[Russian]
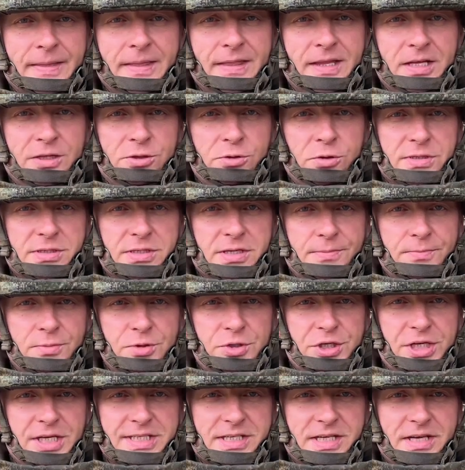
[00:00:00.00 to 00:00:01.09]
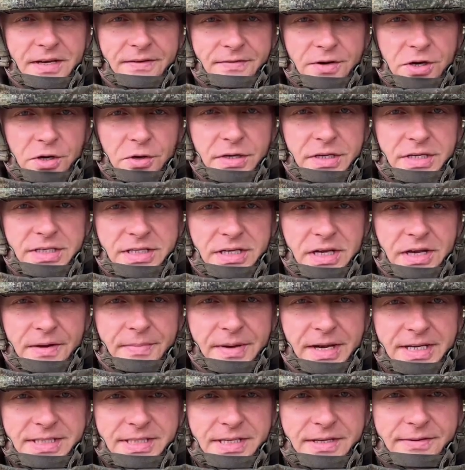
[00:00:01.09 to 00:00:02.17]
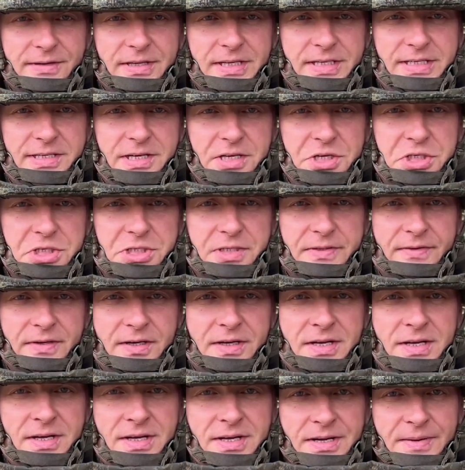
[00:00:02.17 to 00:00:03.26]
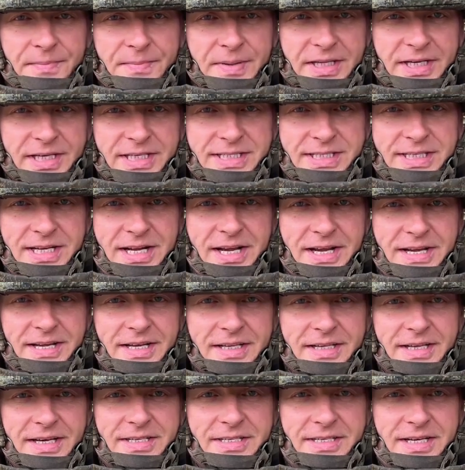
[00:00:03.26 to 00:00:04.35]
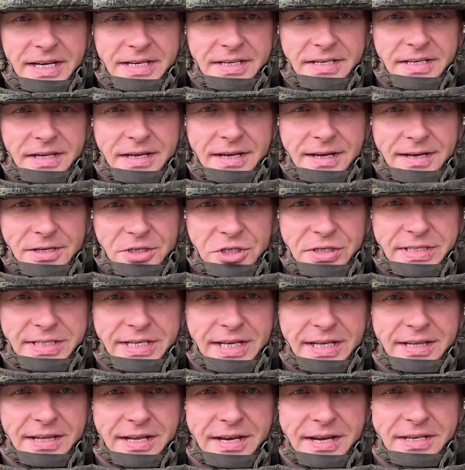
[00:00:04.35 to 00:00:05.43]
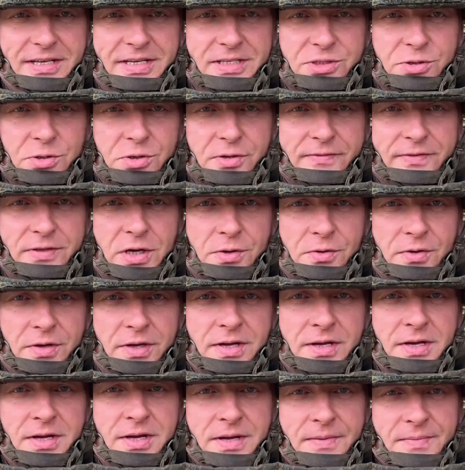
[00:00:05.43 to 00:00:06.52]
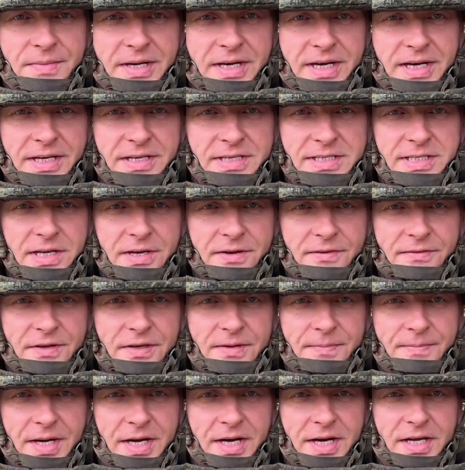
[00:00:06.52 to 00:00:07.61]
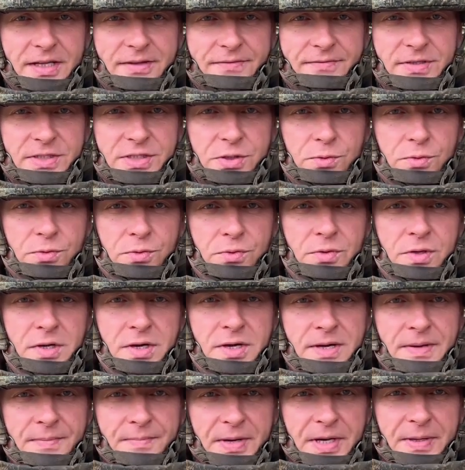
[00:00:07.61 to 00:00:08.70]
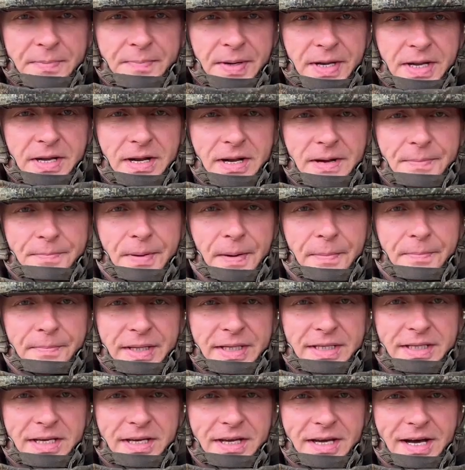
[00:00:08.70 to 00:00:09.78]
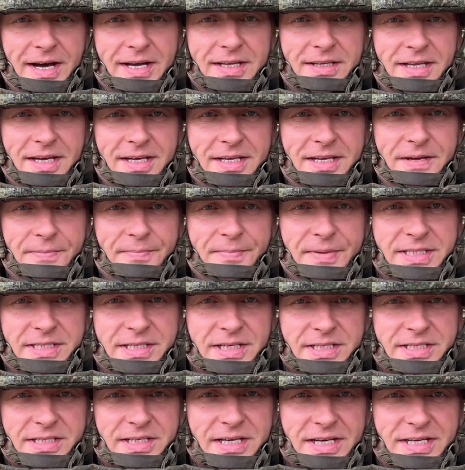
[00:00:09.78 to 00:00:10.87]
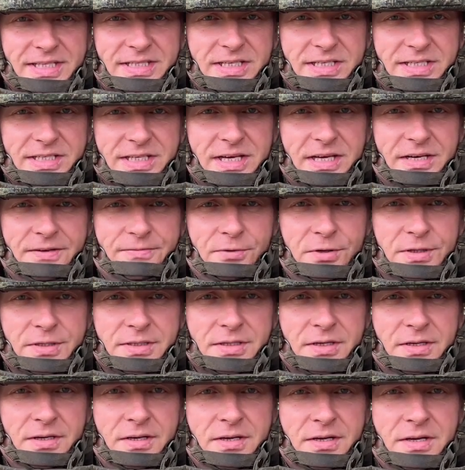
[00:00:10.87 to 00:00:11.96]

На Торском участке и в районе Серебрянского лесничества – подразделения на технике 63 и 42 механизированных бригад ВСУ предприняли попытки атаки позиций российских войск.